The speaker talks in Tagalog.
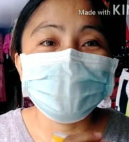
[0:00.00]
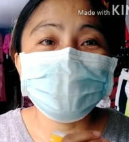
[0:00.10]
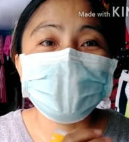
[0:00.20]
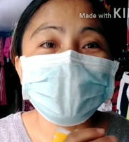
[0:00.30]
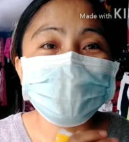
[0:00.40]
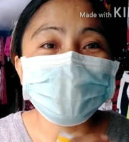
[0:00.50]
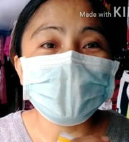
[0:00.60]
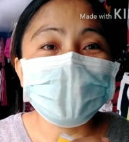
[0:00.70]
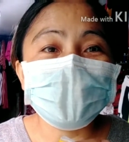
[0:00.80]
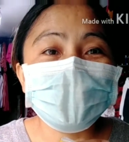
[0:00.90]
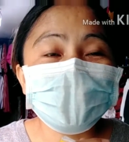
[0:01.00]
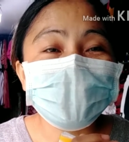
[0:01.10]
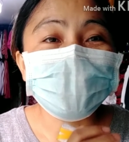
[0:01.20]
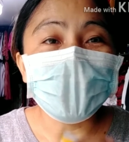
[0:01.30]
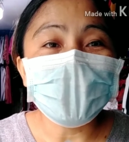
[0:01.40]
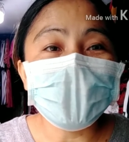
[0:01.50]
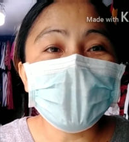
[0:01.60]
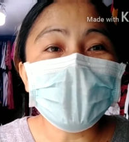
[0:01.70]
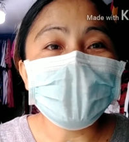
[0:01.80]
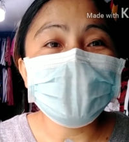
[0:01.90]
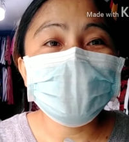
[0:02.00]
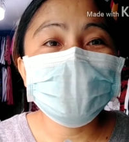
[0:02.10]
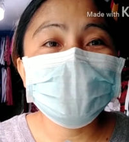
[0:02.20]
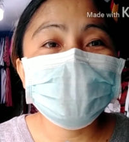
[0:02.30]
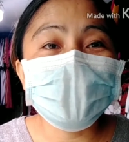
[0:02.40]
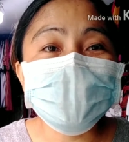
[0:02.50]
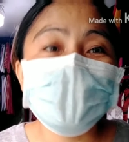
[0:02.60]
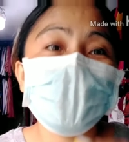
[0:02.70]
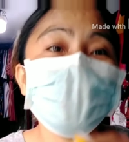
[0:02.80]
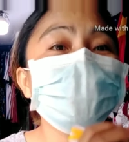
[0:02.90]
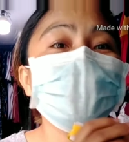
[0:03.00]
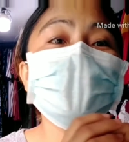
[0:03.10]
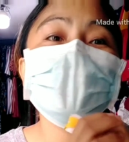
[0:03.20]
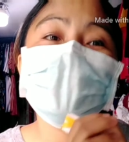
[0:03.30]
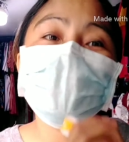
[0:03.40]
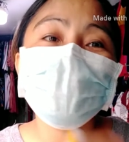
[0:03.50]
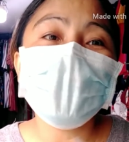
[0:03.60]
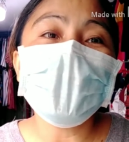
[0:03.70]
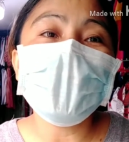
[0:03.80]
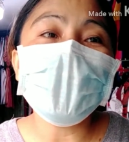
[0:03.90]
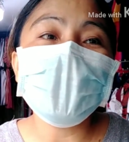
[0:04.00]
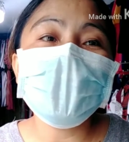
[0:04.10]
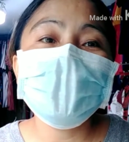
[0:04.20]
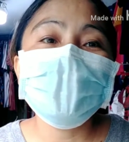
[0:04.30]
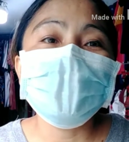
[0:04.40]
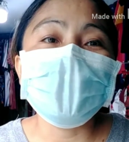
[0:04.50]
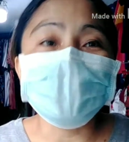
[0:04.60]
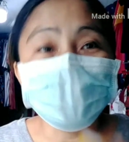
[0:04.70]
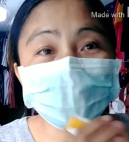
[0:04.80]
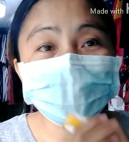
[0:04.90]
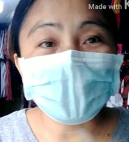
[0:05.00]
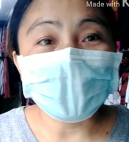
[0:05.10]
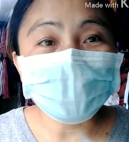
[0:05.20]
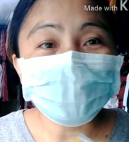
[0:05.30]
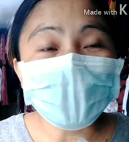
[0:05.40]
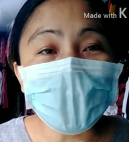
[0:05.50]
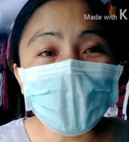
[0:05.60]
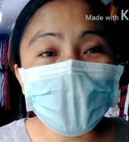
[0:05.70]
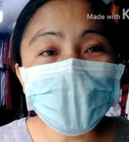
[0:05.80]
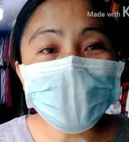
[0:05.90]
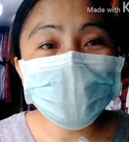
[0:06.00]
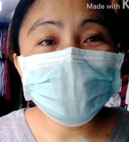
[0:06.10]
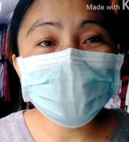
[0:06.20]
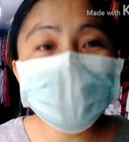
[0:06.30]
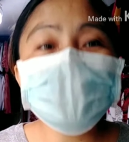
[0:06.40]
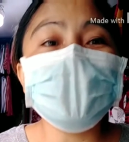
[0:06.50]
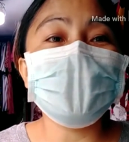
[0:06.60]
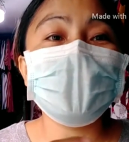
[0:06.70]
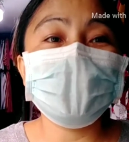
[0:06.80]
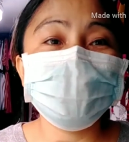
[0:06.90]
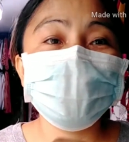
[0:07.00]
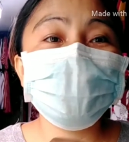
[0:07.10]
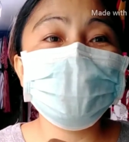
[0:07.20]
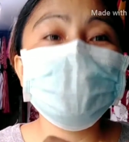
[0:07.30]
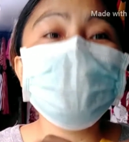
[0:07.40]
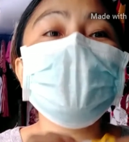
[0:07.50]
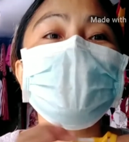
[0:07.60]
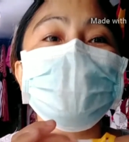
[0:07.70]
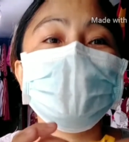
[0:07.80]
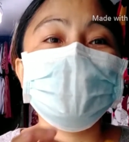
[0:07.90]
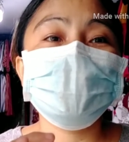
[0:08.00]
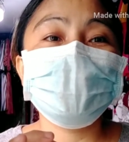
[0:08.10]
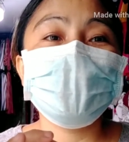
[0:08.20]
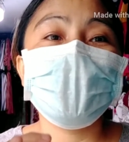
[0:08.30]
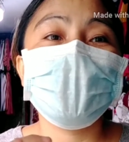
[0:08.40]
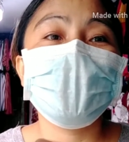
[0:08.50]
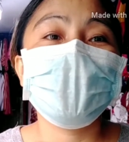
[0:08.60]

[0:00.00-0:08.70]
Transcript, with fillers: Kung kayo po ay naniniwala, kasi ako po naniniwala at nagpipray din po ako, nangyayari naman po yung mga wish ko.